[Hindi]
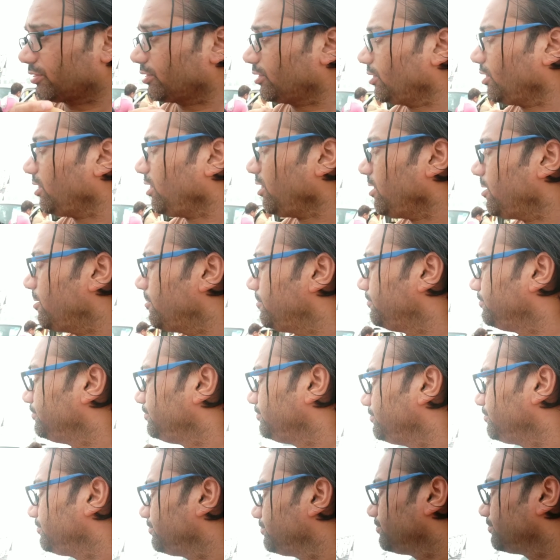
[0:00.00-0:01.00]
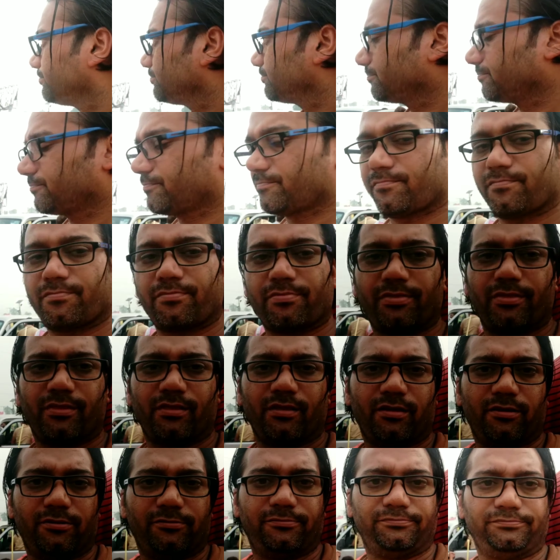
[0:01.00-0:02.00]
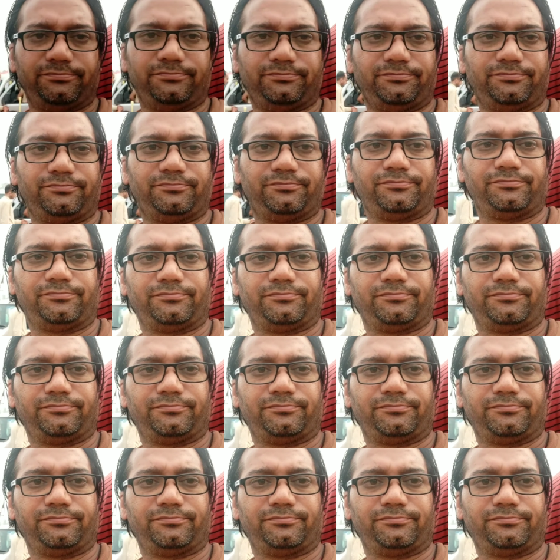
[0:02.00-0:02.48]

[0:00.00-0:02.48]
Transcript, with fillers: आप खुद ही देखिए मैं भी इंतज़ार